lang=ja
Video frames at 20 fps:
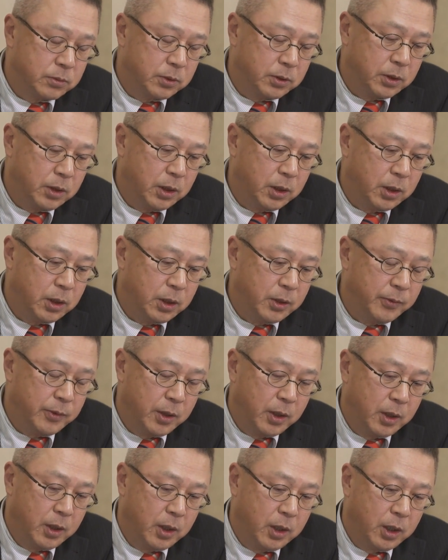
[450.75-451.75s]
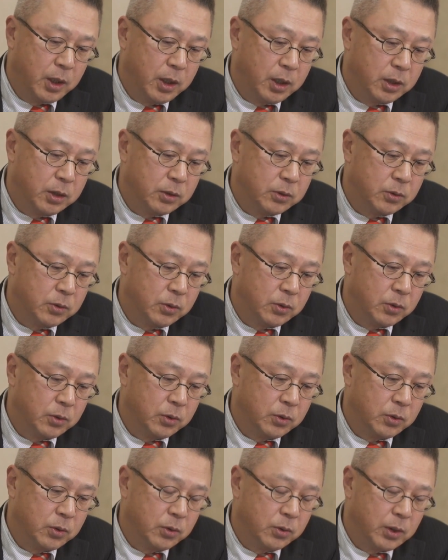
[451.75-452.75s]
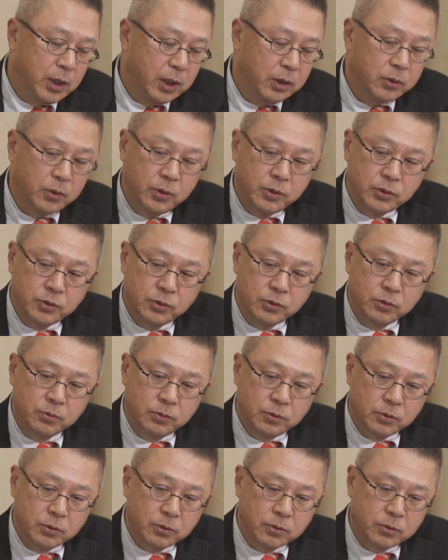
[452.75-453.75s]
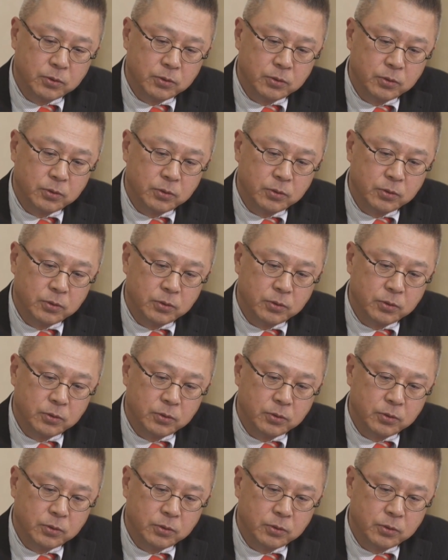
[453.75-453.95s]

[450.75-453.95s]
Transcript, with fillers: で、あのアロイチューブ